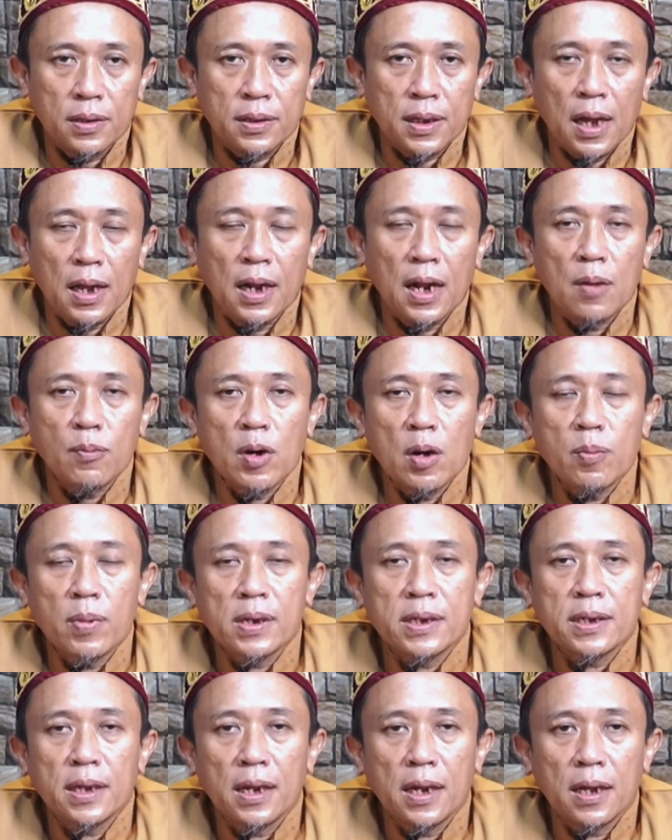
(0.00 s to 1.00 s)
Tak lama
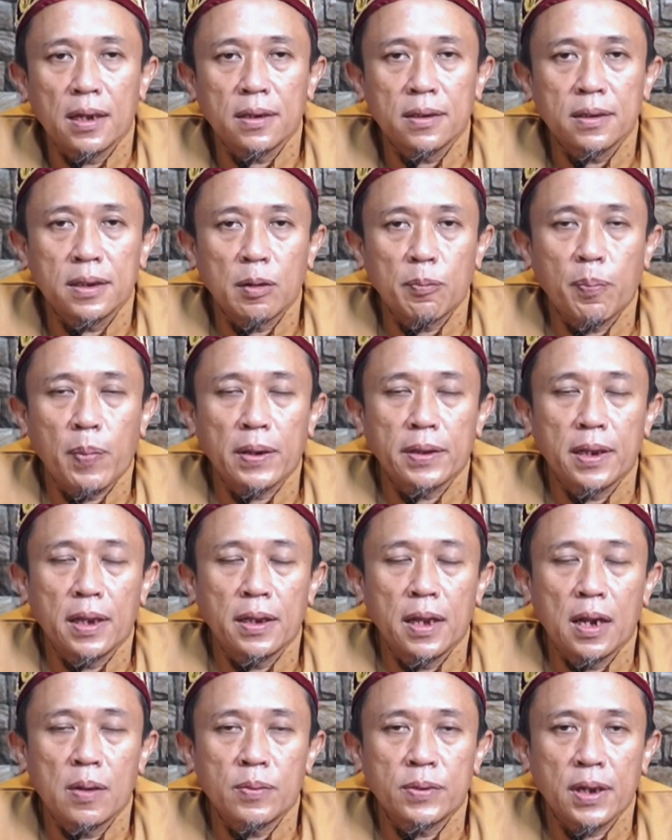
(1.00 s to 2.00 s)
berselang, tepatnya
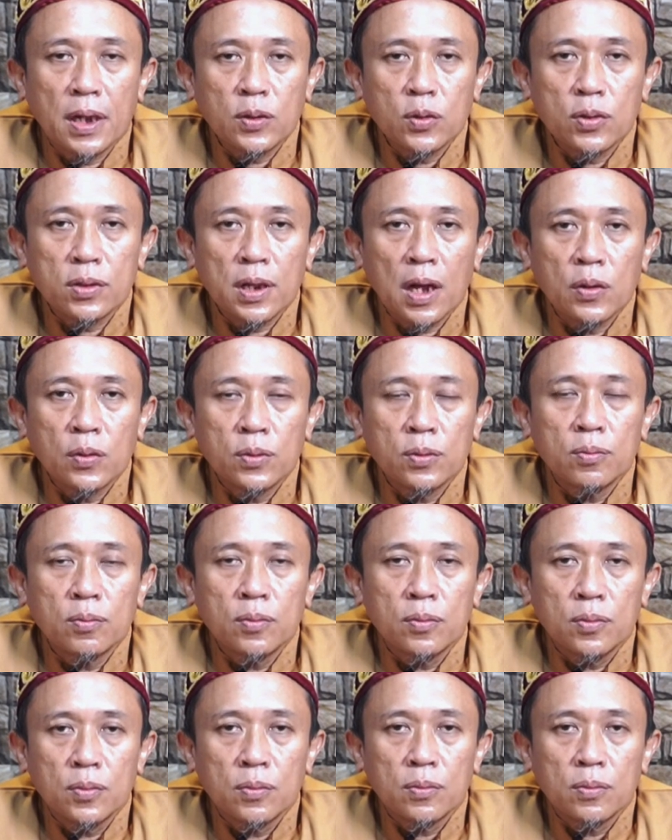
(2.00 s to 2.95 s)
dalam satu tahun,